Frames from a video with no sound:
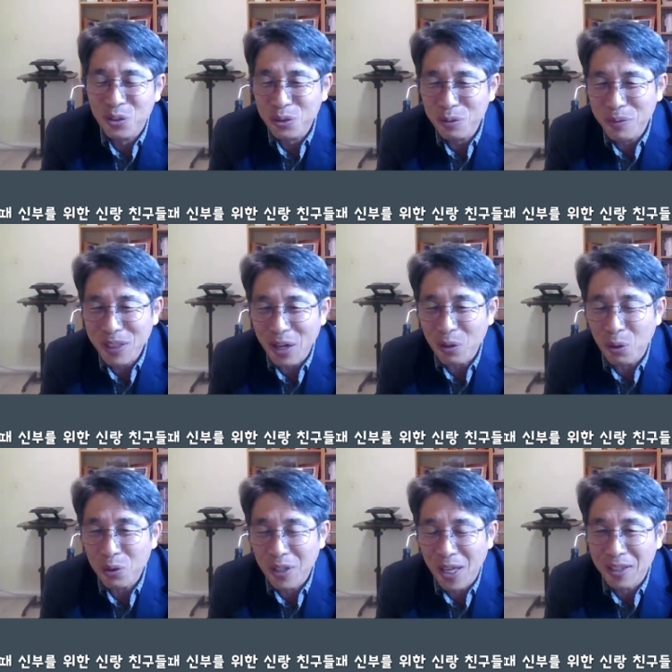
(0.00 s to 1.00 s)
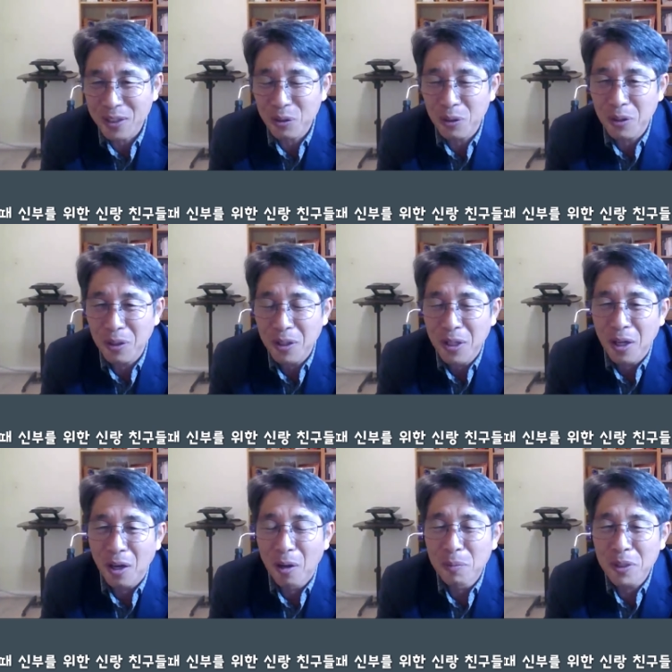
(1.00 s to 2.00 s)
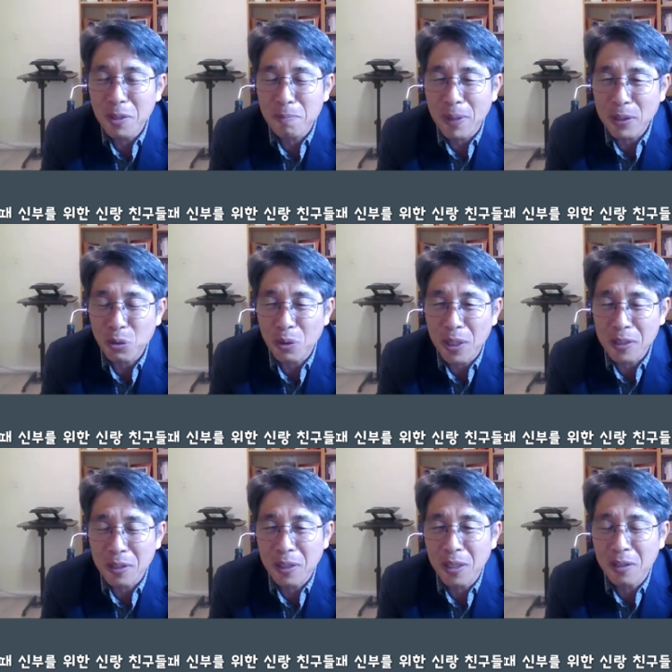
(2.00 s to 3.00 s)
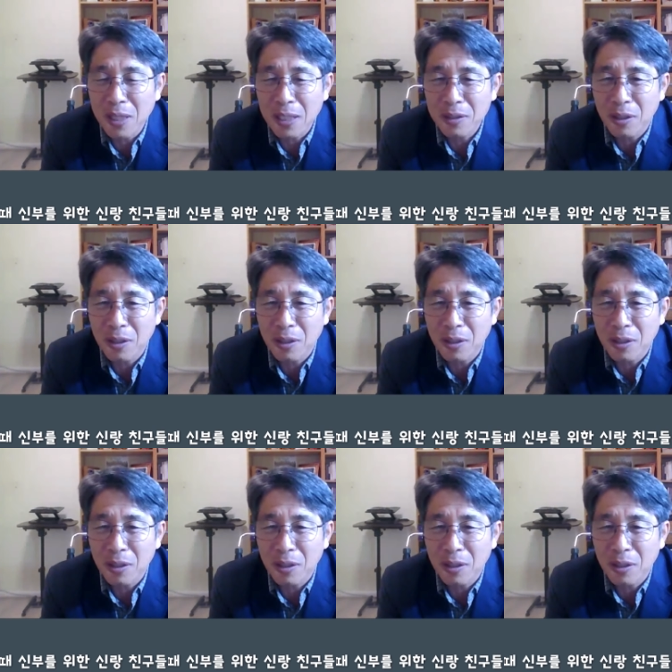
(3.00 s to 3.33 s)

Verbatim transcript: 아, 그 구름을 타고 온 게 아니고 어머니 뱃속에서